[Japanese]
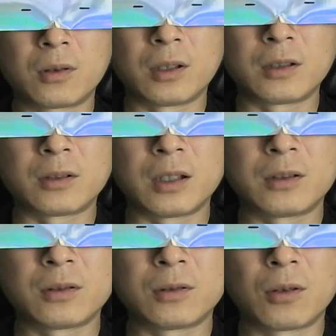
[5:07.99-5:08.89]
This
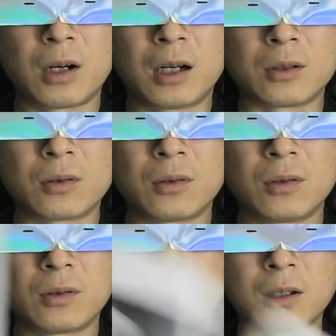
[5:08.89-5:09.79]
isn't art
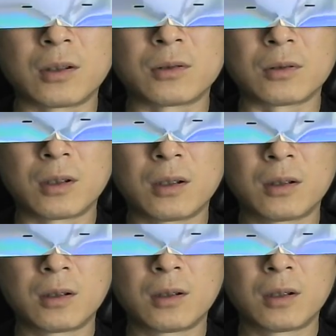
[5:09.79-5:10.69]
なんですよね
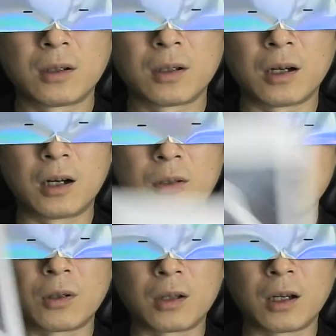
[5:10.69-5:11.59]
アートで
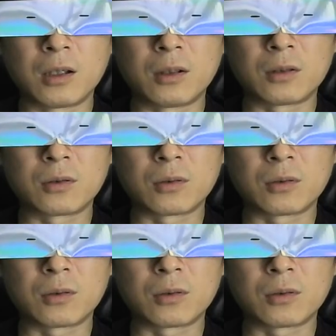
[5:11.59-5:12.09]
はないんですよ